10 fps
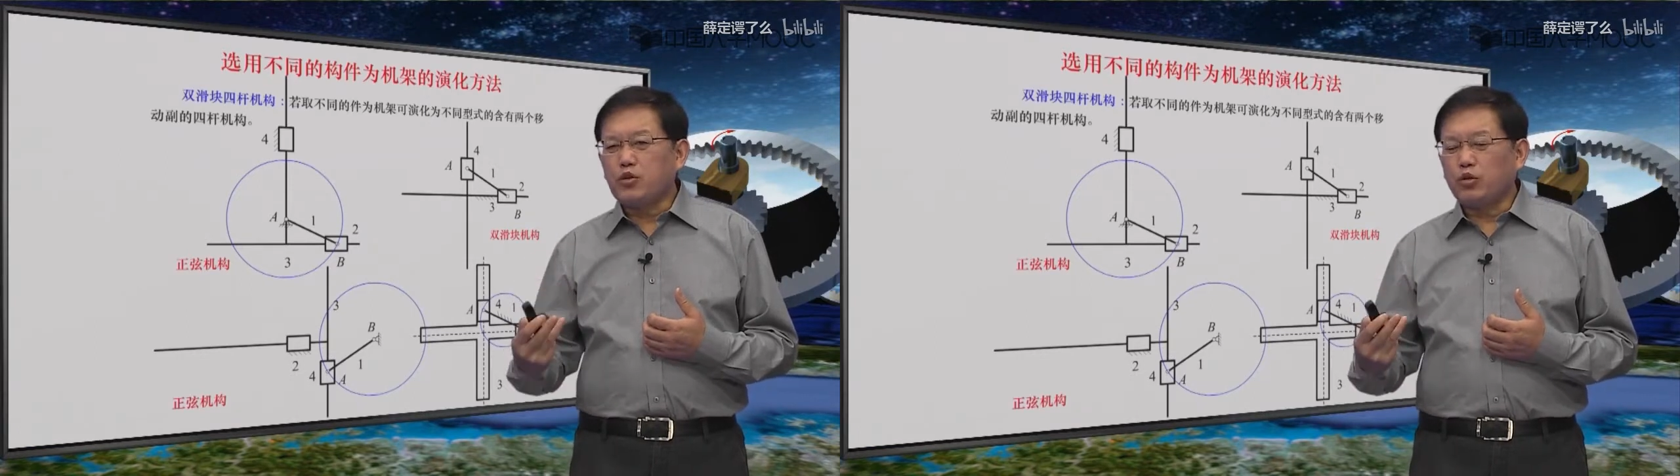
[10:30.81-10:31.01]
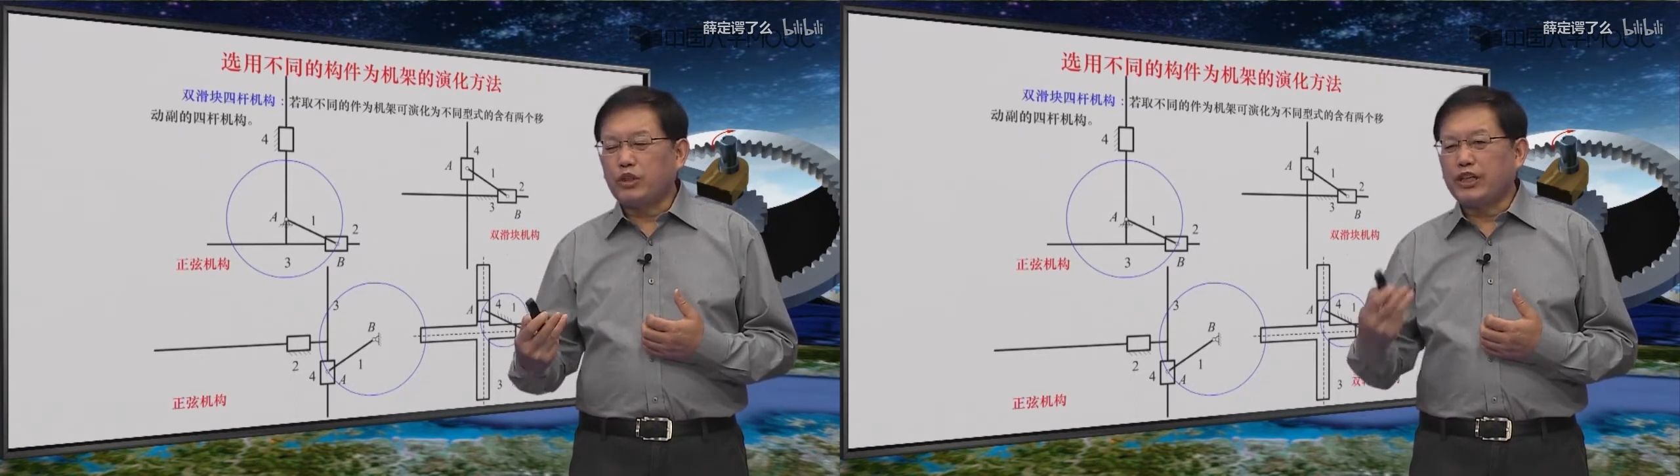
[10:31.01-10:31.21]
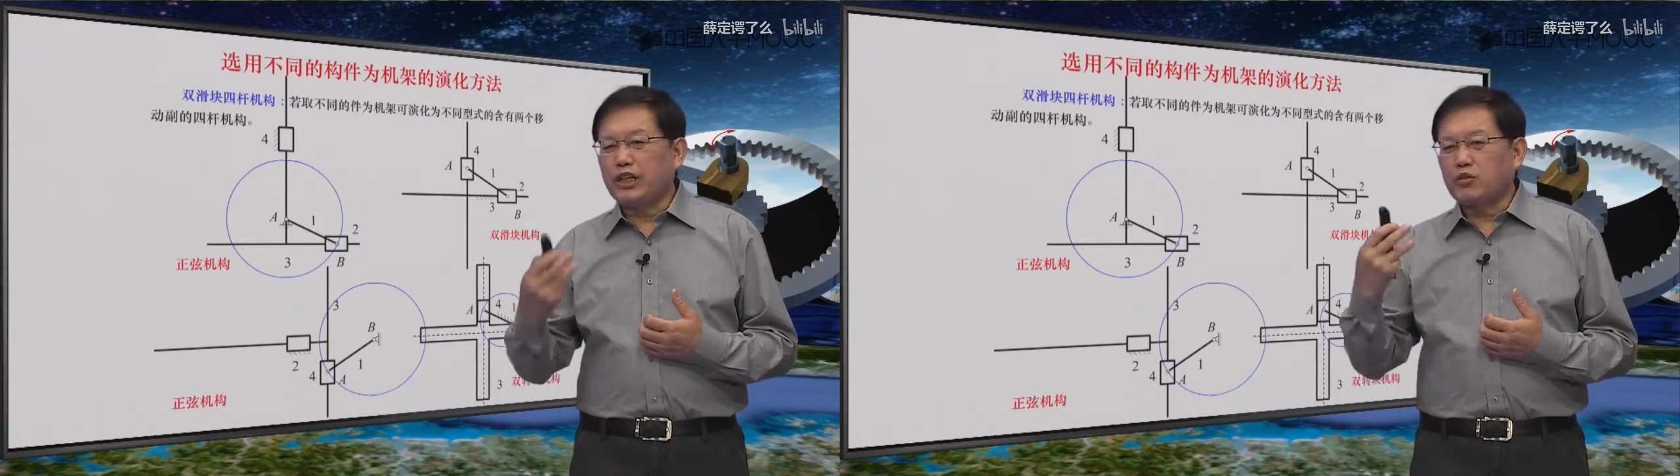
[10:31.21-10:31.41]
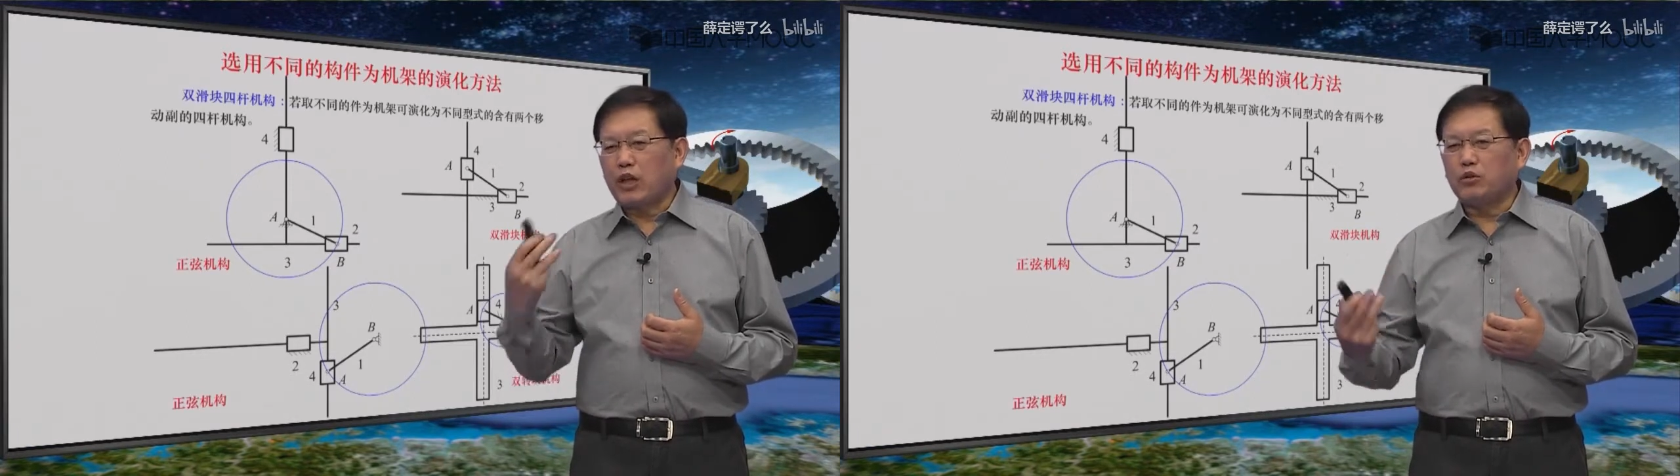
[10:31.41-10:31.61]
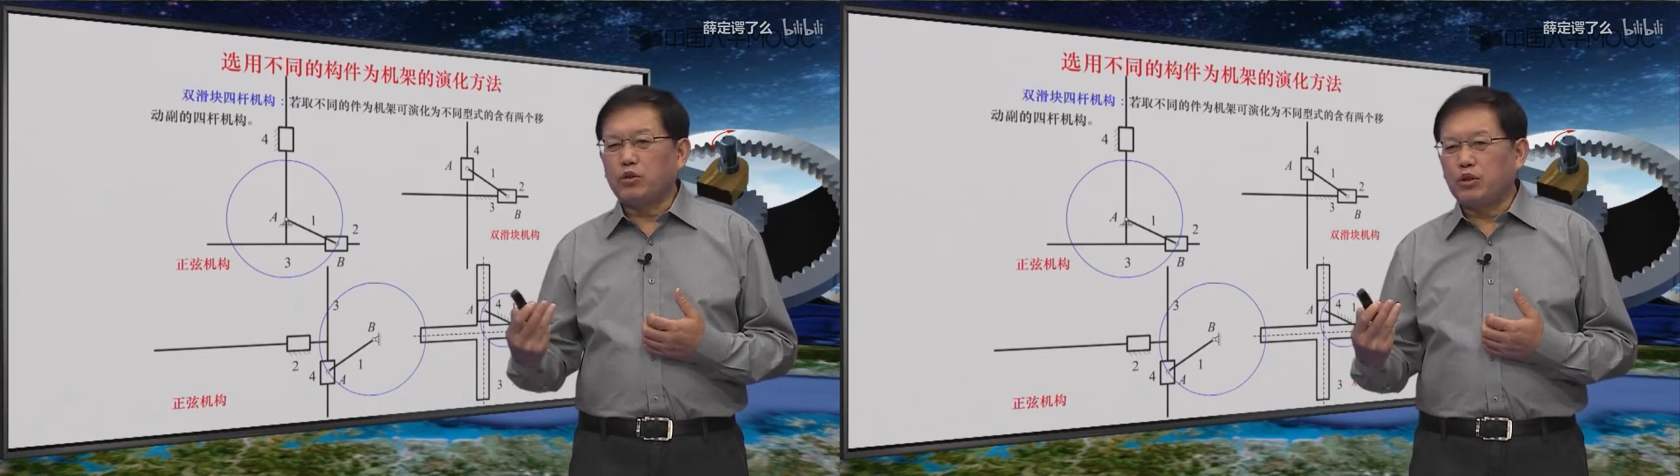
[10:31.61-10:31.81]
处的一个
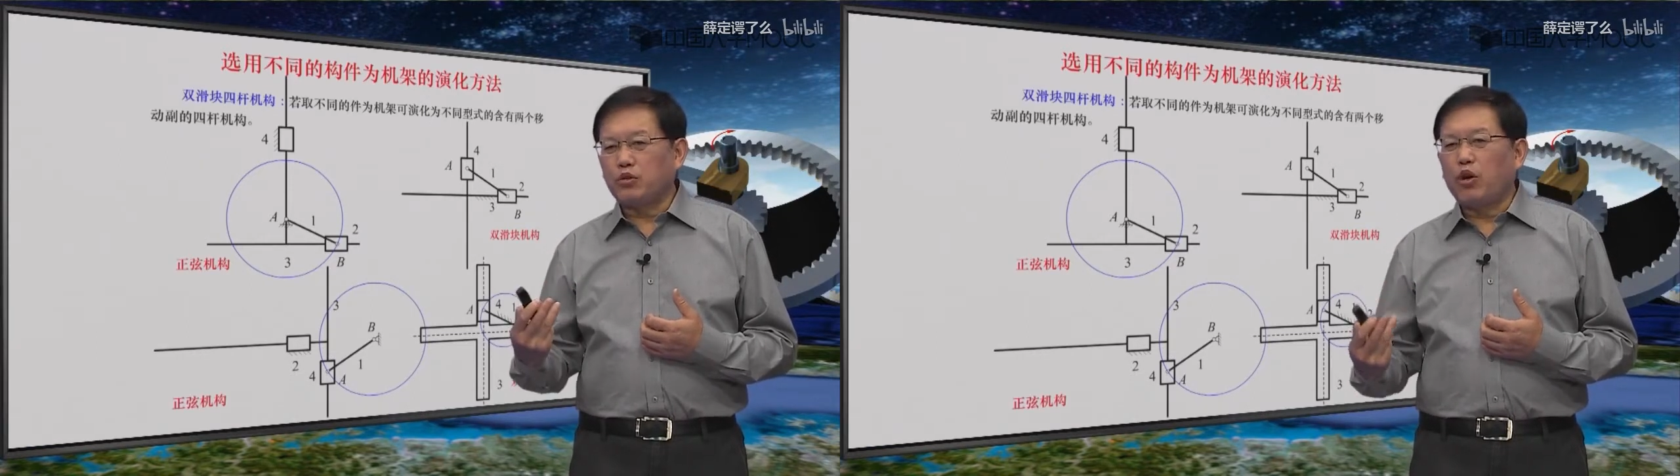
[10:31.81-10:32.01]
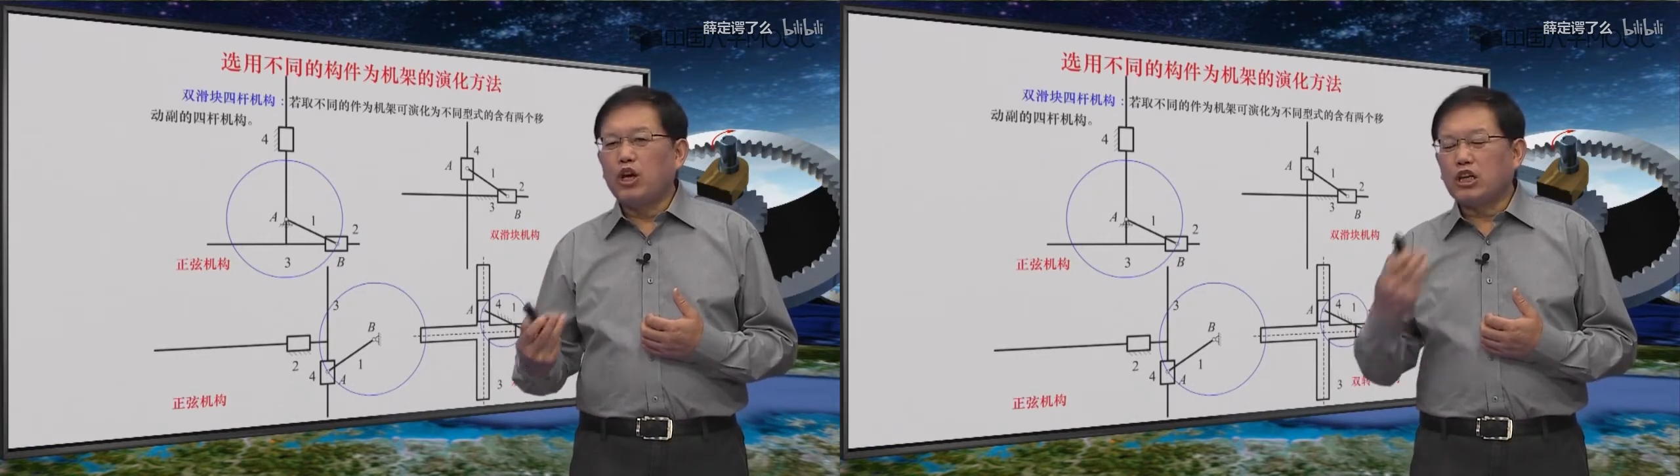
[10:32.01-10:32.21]
转动运动，